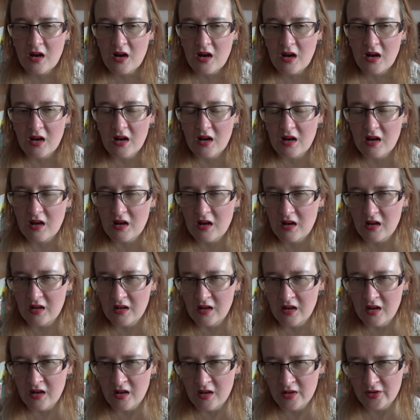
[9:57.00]
А,
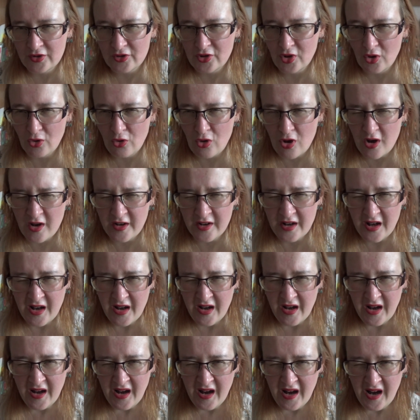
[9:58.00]
другой
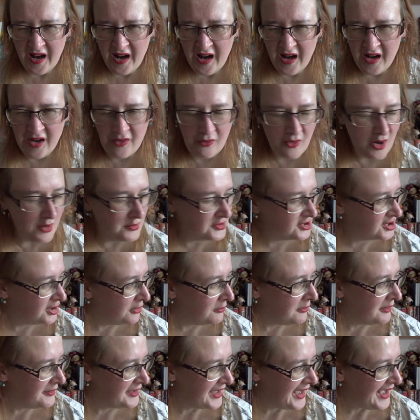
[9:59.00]
в
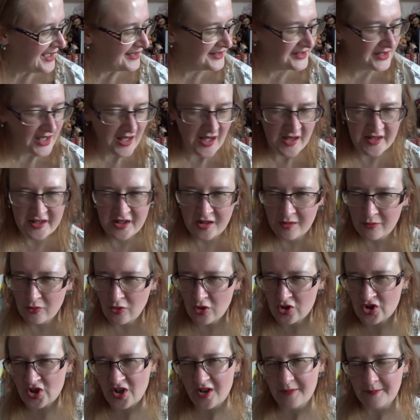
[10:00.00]
общем, у меня осталось
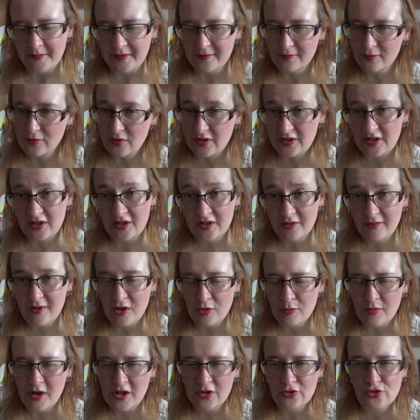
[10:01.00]
немножко,
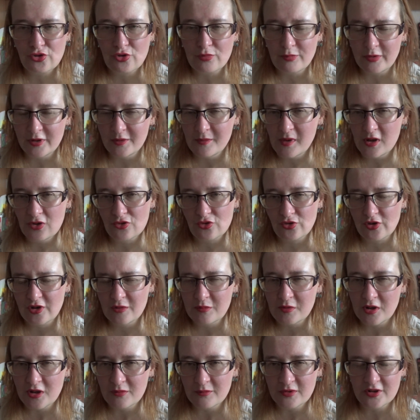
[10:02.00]
открываю баночку, понимаю, что
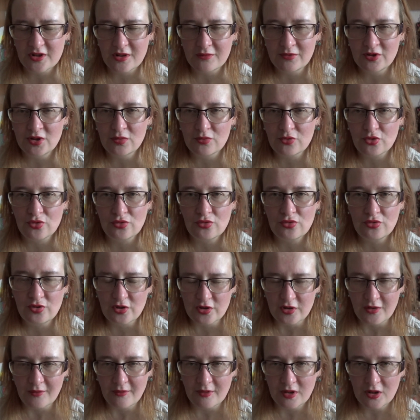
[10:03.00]
там как бы совсем чуть-чуть
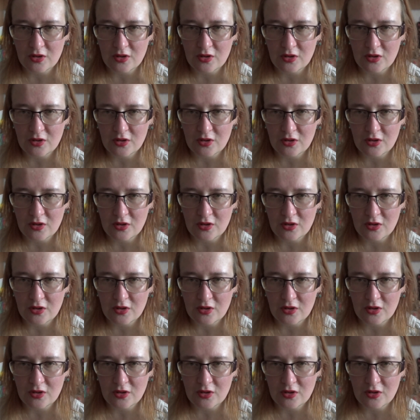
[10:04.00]
этого